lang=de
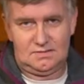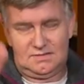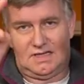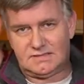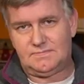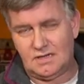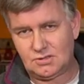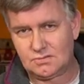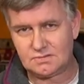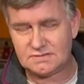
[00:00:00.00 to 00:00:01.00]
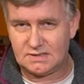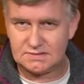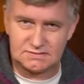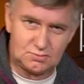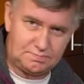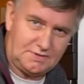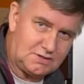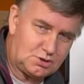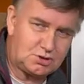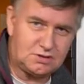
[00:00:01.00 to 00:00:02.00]
Das war schon unser
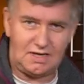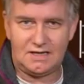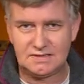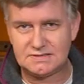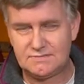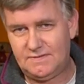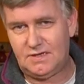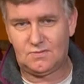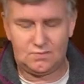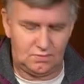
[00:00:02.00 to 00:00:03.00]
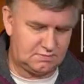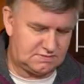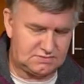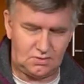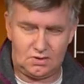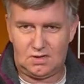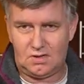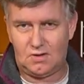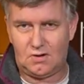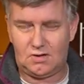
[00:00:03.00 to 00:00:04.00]
super schnelles Video
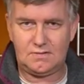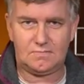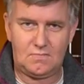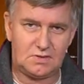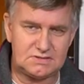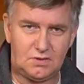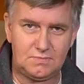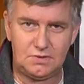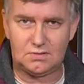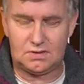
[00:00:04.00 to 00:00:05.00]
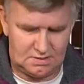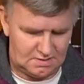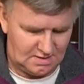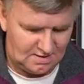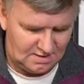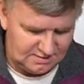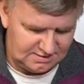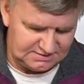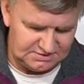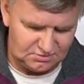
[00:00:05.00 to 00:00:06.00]
zur Hot Moscow Mule.
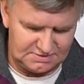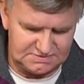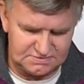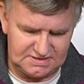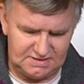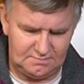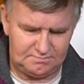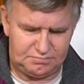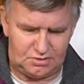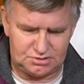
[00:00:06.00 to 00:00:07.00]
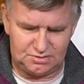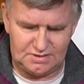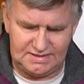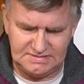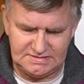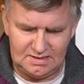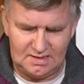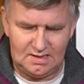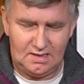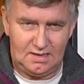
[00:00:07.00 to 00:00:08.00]
Hier ist sie nochmal zu sehen. Boah, schön heiß.
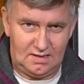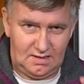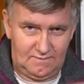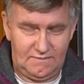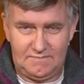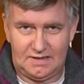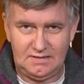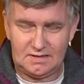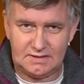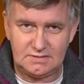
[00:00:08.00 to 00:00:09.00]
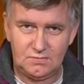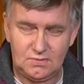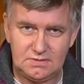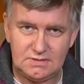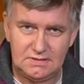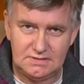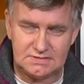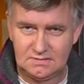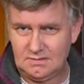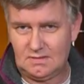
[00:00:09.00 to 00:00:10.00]
Wir werden die gleich gemütlich
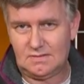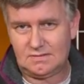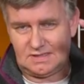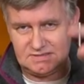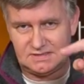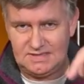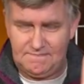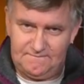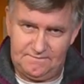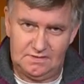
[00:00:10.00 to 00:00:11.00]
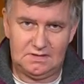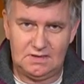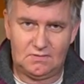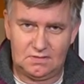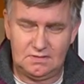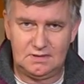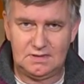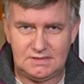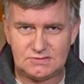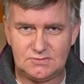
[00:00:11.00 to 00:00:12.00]
genießen. Das Rezept findet ihr unten in
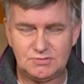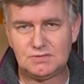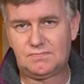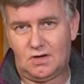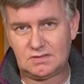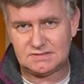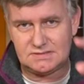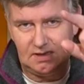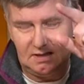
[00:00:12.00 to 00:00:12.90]
der Description Box.